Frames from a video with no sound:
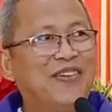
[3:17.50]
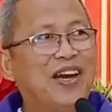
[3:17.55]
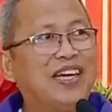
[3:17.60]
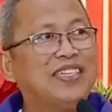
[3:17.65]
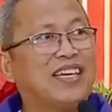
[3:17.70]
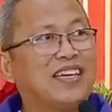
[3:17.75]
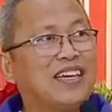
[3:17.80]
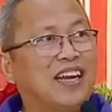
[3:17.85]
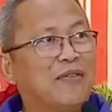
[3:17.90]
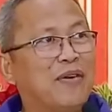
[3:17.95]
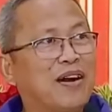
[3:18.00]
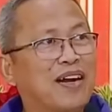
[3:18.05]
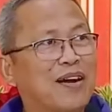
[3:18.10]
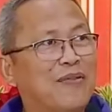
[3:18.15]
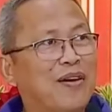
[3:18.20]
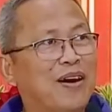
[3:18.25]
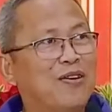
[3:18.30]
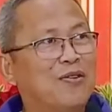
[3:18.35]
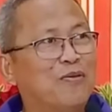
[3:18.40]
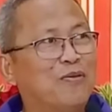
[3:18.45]
May sa naman
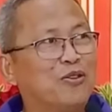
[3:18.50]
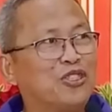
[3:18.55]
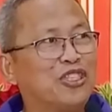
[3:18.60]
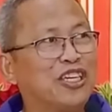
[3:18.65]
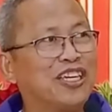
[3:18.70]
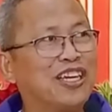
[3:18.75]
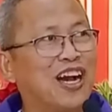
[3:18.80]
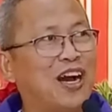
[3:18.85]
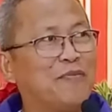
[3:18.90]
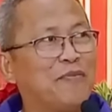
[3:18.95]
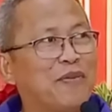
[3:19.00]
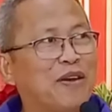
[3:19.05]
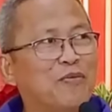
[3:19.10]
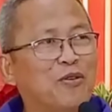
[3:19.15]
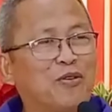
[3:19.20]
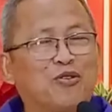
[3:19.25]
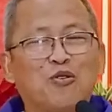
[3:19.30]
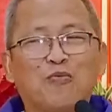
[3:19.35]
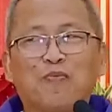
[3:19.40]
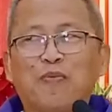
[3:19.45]
ka mao mo check up
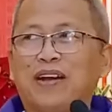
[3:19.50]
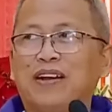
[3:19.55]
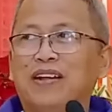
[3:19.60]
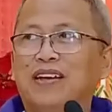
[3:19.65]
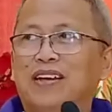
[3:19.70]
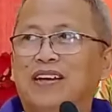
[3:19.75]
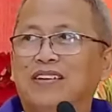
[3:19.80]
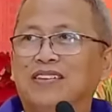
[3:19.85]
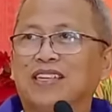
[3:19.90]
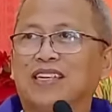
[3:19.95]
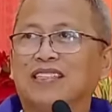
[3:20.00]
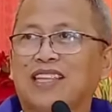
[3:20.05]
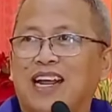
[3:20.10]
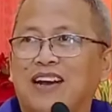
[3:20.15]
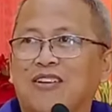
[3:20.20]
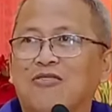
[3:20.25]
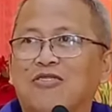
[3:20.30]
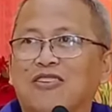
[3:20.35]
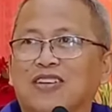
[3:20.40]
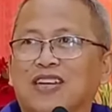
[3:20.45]
imong tupad eh,
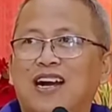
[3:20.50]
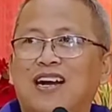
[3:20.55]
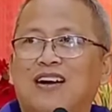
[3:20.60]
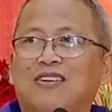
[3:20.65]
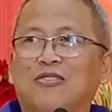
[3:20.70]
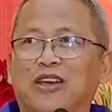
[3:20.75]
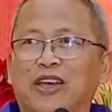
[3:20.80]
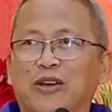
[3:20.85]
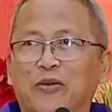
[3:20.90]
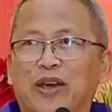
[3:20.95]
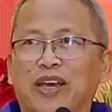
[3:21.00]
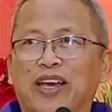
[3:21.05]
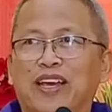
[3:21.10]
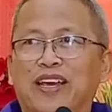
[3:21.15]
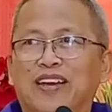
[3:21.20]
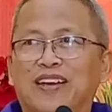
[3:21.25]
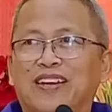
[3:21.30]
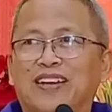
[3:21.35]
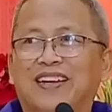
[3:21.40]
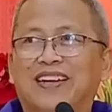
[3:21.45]
tarong ka o hiwi
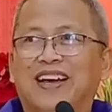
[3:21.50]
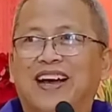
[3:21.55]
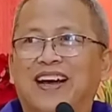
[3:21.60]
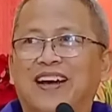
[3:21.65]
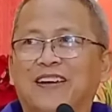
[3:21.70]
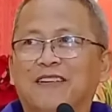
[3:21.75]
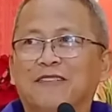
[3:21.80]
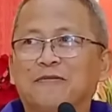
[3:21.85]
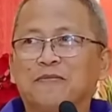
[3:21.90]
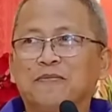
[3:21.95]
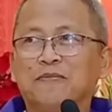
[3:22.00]
na.